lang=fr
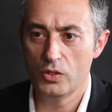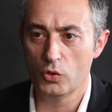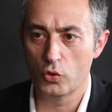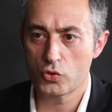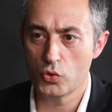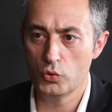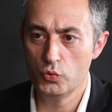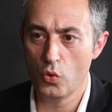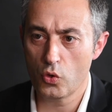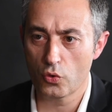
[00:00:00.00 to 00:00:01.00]
Donc ce que
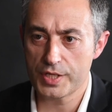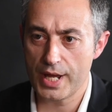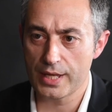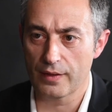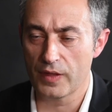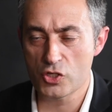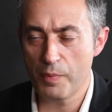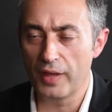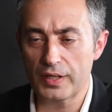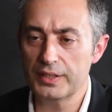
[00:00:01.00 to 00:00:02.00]
nous, on conseille, et je ne vais
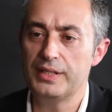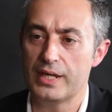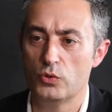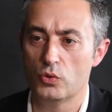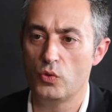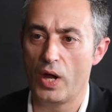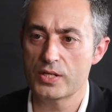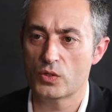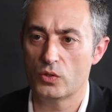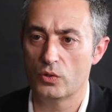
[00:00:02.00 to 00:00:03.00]
pas rentrer en détail de, de, la
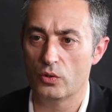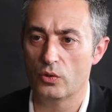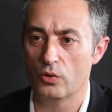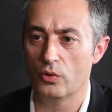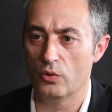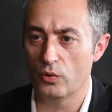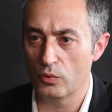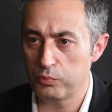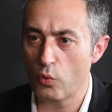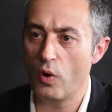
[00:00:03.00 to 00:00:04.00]
raison euh,
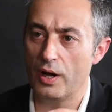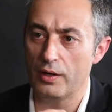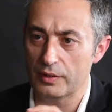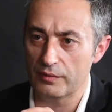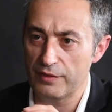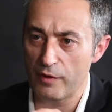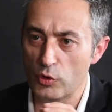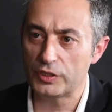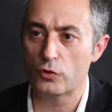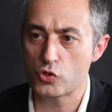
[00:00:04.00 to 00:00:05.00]
pourquoi euh, les
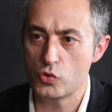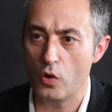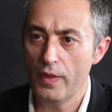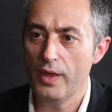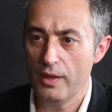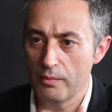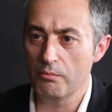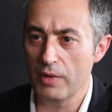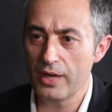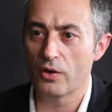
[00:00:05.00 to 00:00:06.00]
fameux 30 jours,
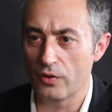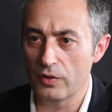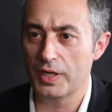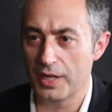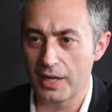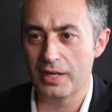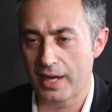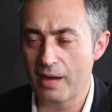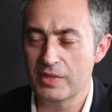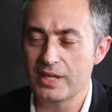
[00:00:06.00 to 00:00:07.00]
mais euh, il y, a
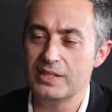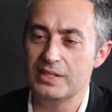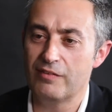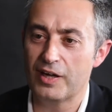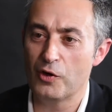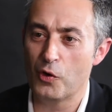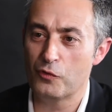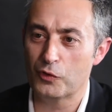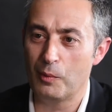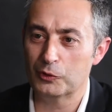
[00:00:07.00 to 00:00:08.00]
quand même des, vrais
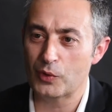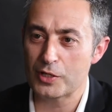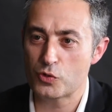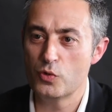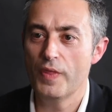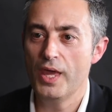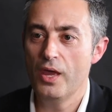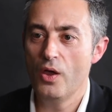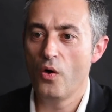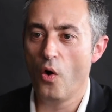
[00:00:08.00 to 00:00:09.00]
fondamentaux là-dessus,
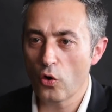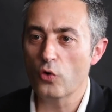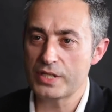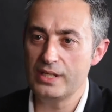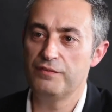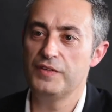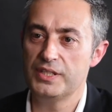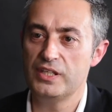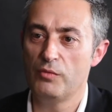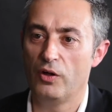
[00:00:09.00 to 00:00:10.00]
on conseille
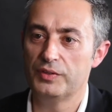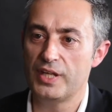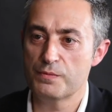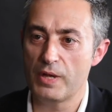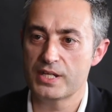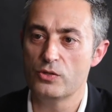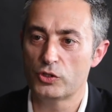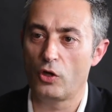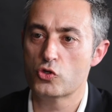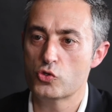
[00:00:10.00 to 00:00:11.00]
définitivement d'espacer de
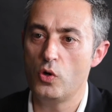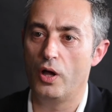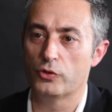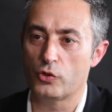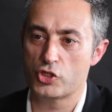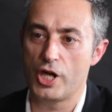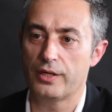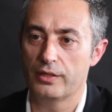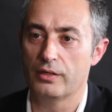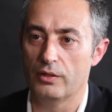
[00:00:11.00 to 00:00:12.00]
30 jours entre
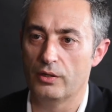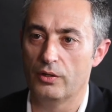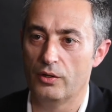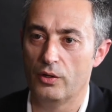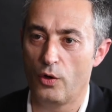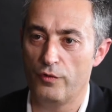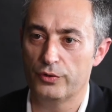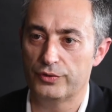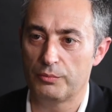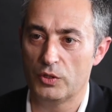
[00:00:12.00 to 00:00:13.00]
chaque
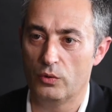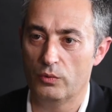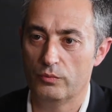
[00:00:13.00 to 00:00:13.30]
revente de 5000 euros.